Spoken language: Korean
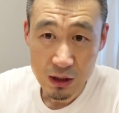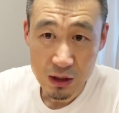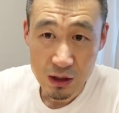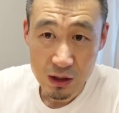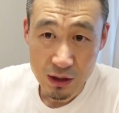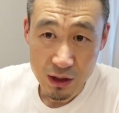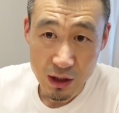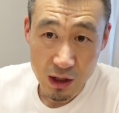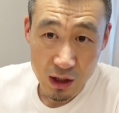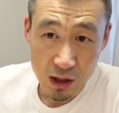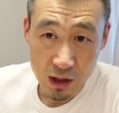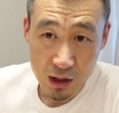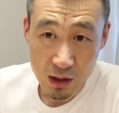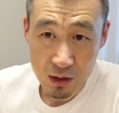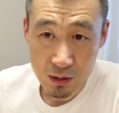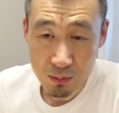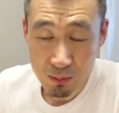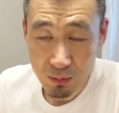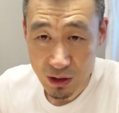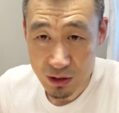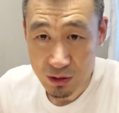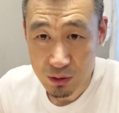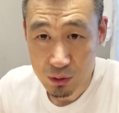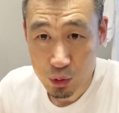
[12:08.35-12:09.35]
이렇게
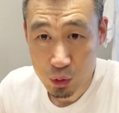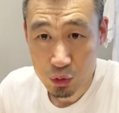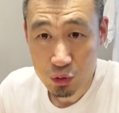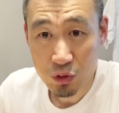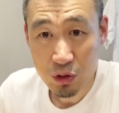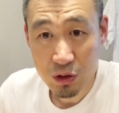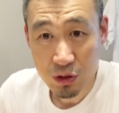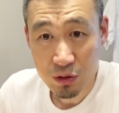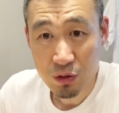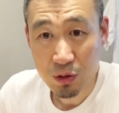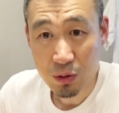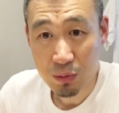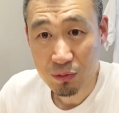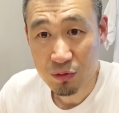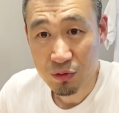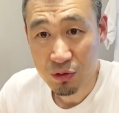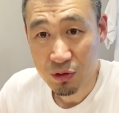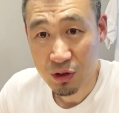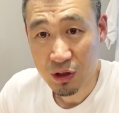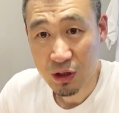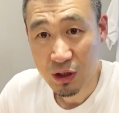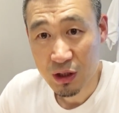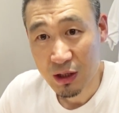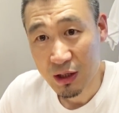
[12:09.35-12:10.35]
맛을 조절해서
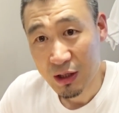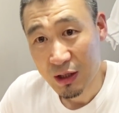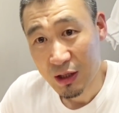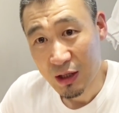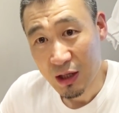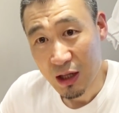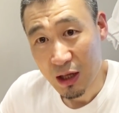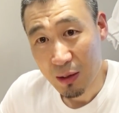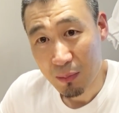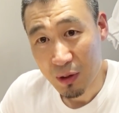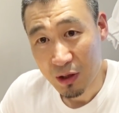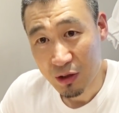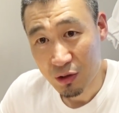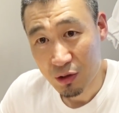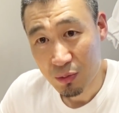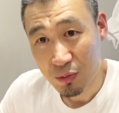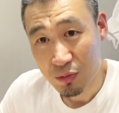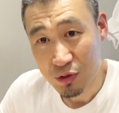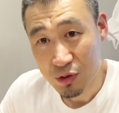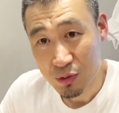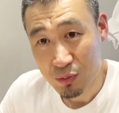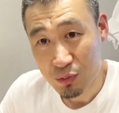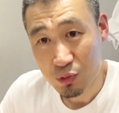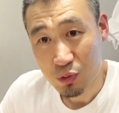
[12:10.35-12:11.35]
여러분들이 한 만들어
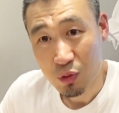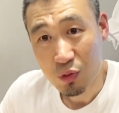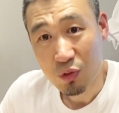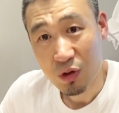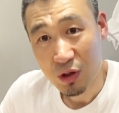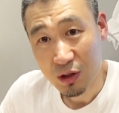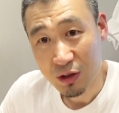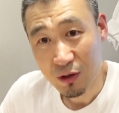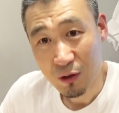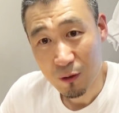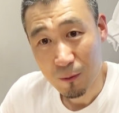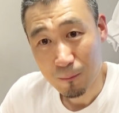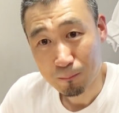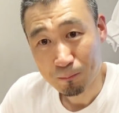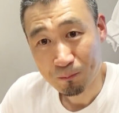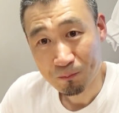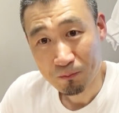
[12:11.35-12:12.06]
보시면 좋을 것 같아요.